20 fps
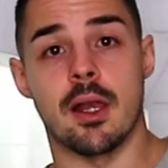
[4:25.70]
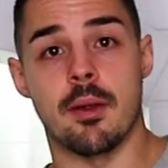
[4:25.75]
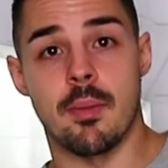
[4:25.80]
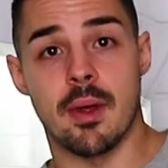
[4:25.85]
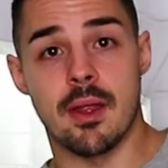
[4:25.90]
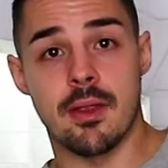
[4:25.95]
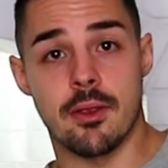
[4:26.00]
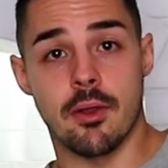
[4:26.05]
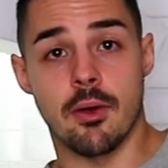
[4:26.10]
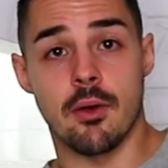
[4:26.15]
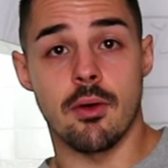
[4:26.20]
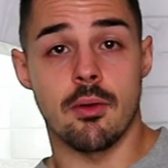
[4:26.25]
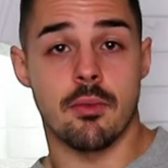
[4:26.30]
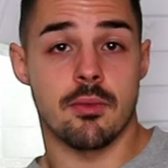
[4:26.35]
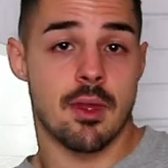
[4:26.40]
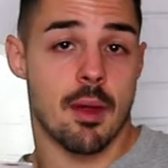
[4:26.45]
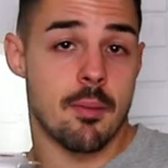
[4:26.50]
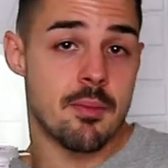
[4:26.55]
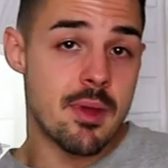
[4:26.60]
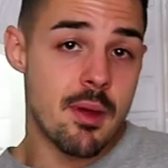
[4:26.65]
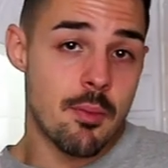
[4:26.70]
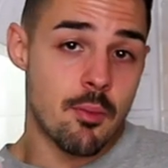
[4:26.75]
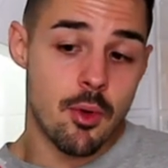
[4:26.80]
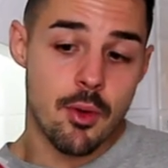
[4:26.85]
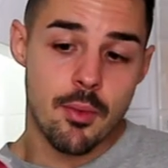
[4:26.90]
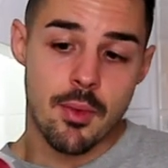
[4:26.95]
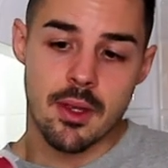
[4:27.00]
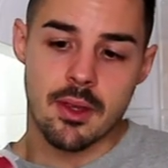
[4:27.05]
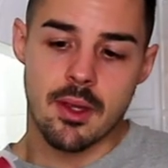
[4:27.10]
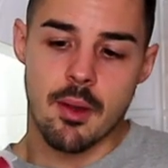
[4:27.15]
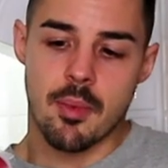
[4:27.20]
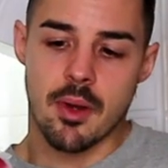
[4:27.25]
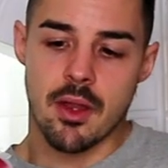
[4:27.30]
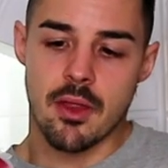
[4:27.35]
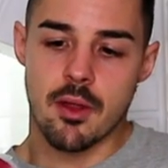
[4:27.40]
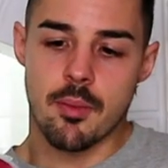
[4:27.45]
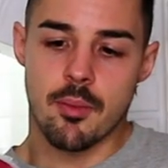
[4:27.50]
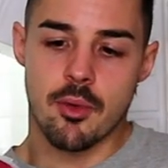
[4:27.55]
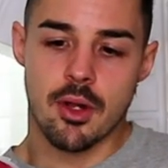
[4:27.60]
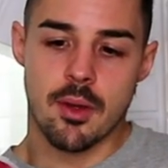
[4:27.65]
alimento, también muy bien de
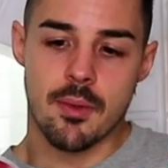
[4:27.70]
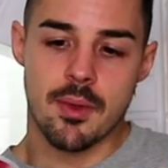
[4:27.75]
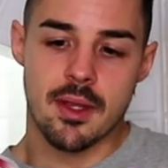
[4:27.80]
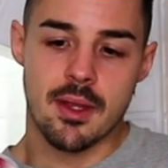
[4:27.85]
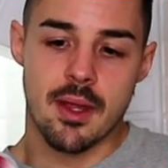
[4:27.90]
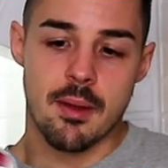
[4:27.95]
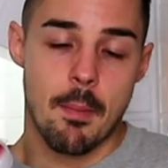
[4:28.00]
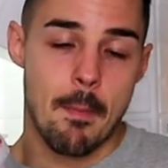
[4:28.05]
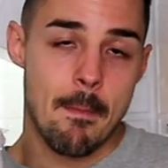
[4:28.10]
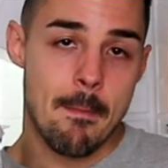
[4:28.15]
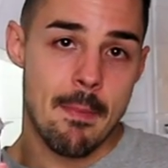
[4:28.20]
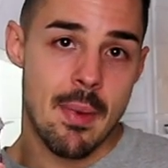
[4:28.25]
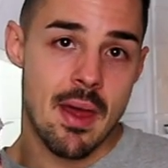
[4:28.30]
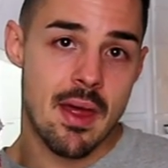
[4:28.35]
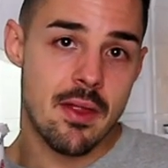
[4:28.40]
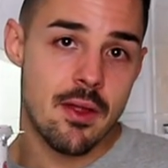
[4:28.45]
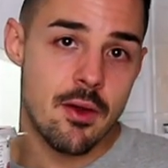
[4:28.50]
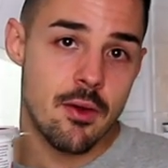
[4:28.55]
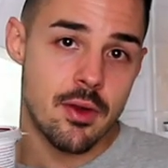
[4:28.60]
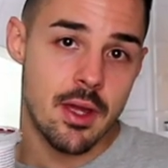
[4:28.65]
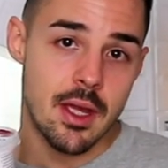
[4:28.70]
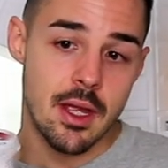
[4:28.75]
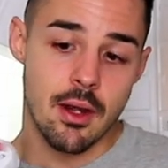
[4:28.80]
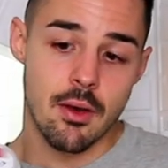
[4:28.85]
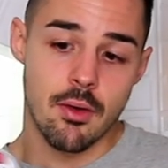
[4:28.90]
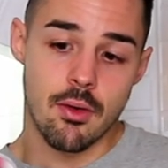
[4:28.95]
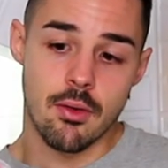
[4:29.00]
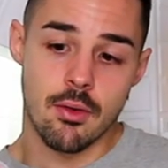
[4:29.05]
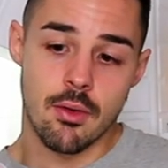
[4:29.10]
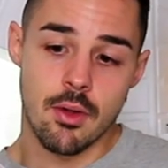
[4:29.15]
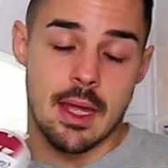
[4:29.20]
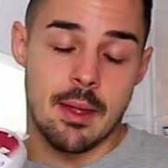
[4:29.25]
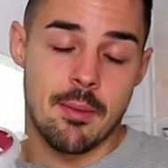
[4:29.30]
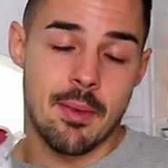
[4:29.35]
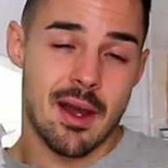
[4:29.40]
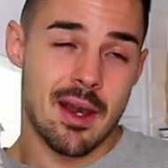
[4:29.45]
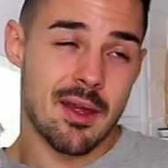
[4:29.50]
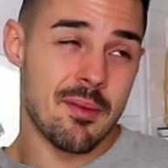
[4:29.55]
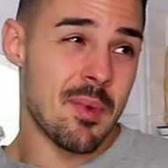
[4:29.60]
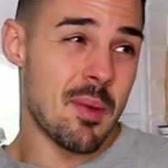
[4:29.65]
precio porque viene medio kilo y
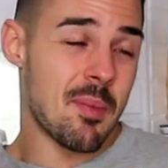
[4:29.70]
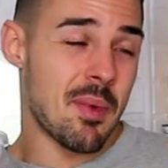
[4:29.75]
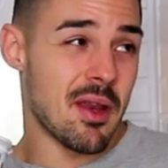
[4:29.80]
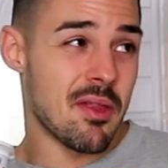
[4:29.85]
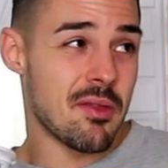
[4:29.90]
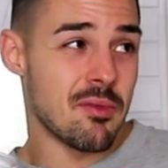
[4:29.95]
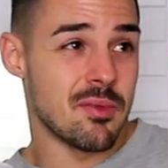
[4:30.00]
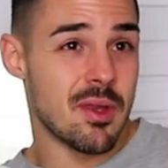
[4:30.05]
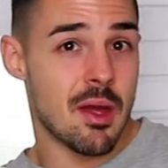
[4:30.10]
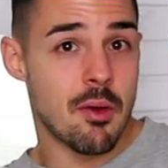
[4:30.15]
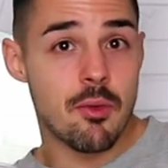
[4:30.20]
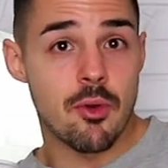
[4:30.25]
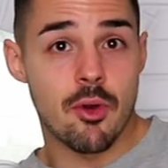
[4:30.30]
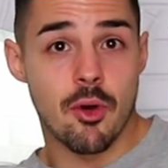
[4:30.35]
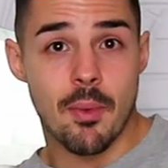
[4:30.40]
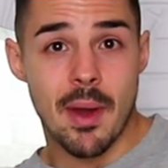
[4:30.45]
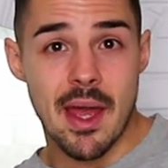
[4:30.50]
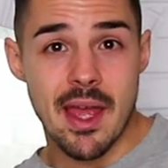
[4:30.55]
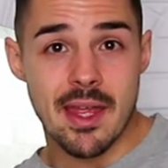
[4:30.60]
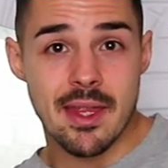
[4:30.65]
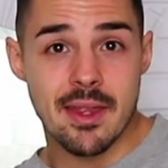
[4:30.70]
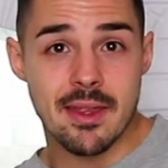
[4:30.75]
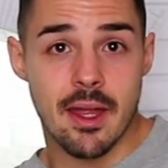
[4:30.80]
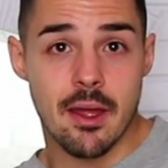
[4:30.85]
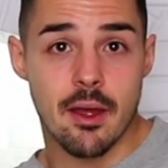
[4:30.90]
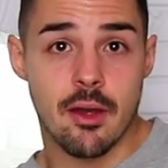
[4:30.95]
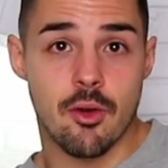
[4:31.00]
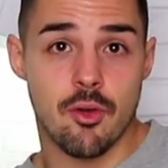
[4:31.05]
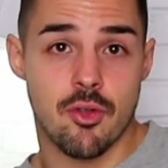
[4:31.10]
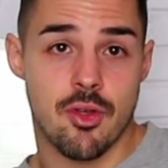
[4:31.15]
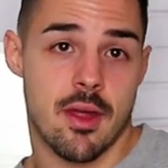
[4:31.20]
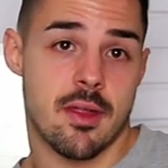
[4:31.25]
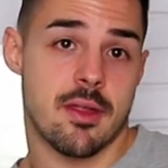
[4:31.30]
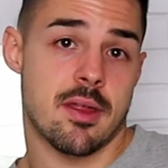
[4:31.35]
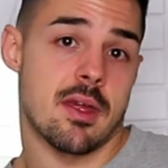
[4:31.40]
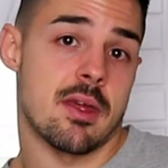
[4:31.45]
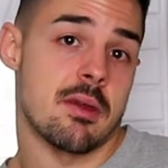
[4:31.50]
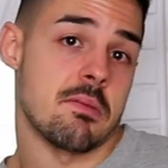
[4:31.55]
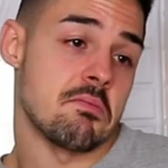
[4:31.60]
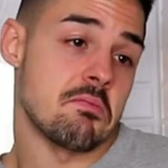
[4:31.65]
vale, me parece un euro 20, cosas
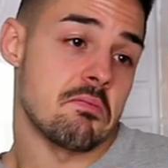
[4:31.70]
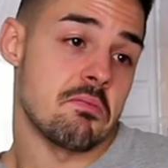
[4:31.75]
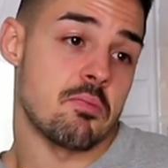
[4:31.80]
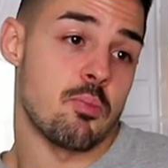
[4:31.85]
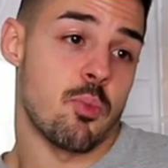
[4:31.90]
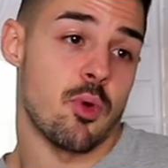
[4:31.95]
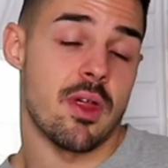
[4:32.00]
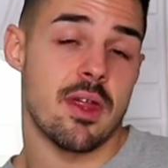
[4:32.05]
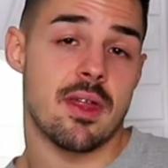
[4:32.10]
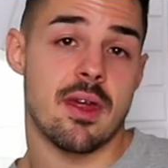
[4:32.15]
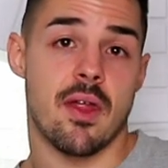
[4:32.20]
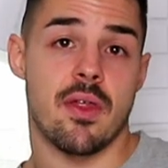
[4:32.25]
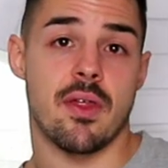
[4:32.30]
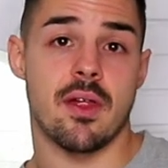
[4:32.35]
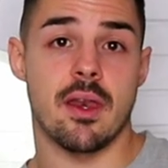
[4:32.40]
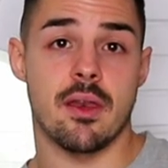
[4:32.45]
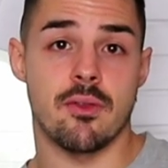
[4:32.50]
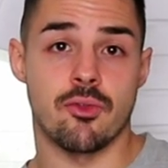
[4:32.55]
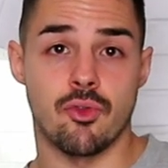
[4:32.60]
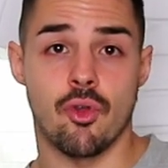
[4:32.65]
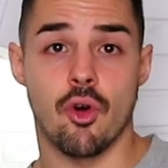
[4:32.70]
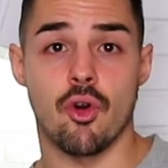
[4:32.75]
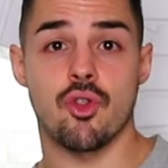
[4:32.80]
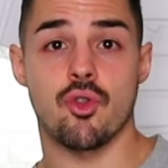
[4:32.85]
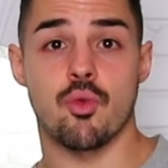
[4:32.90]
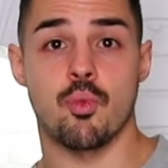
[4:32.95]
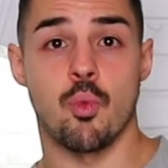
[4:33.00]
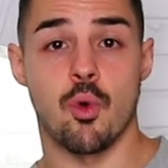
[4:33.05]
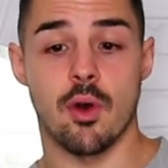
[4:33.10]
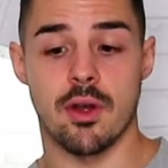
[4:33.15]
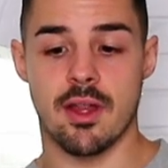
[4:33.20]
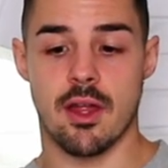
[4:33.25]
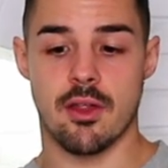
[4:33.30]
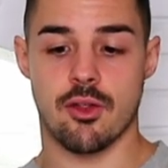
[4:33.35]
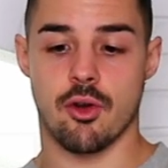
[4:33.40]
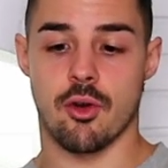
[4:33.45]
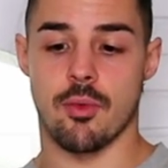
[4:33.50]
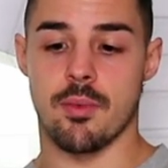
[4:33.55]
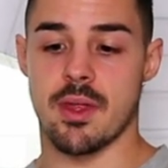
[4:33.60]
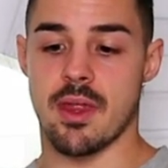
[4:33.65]
así puedes hacer dos buenas
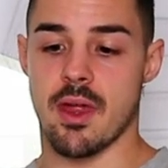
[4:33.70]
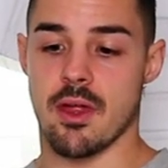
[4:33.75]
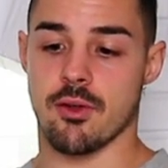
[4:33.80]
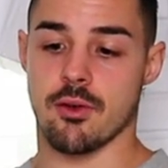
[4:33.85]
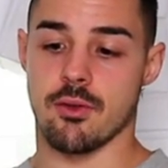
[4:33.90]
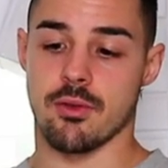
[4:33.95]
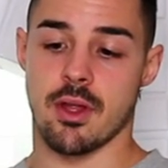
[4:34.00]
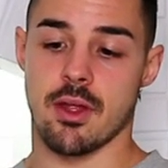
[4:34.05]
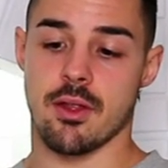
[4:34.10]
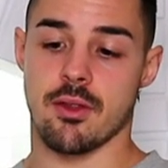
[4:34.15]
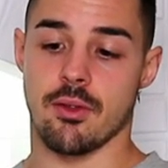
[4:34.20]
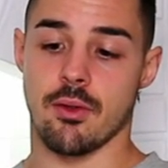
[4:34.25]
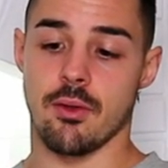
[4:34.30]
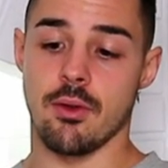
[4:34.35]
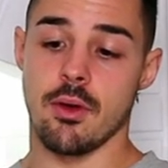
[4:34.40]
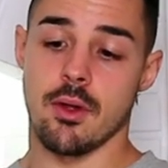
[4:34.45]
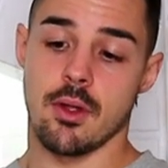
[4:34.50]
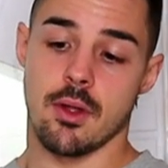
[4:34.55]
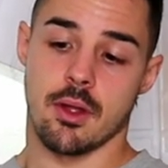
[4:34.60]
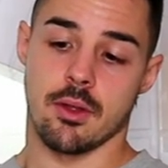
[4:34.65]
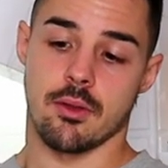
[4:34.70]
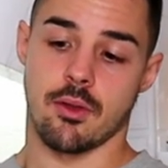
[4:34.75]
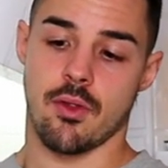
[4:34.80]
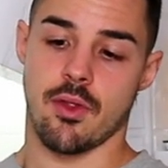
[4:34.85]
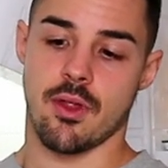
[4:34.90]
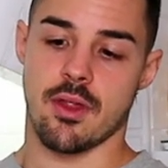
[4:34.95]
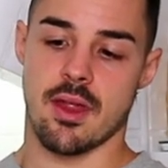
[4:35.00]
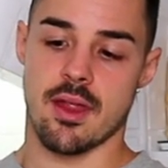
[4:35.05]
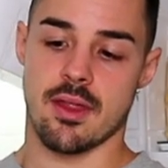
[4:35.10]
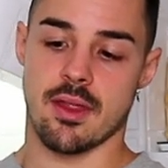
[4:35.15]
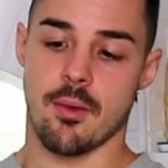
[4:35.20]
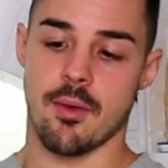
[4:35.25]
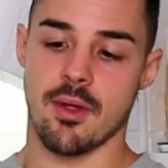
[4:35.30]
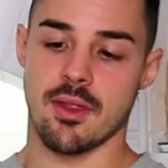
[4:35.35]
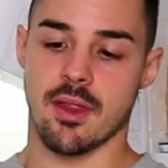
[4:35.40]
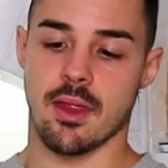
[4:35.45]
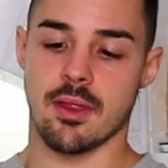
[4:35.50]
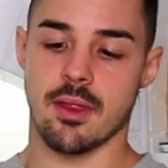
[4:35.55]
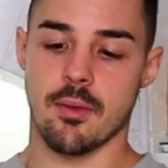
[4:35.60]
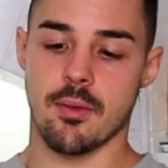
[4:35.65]
comidas con esto, entonces está
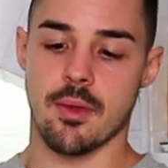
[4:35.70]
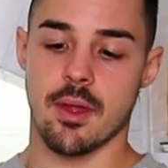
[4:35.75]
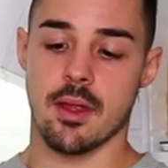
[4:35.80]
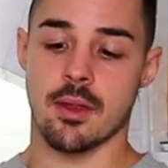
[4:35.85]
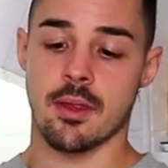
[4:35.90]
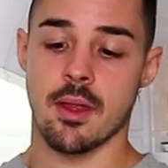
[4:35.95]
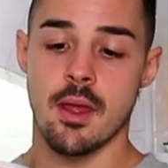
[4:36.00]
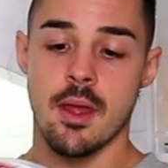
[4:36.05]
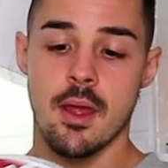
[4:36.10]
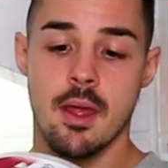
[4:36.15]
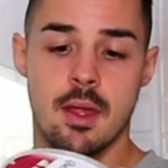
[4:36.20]
bastante bien.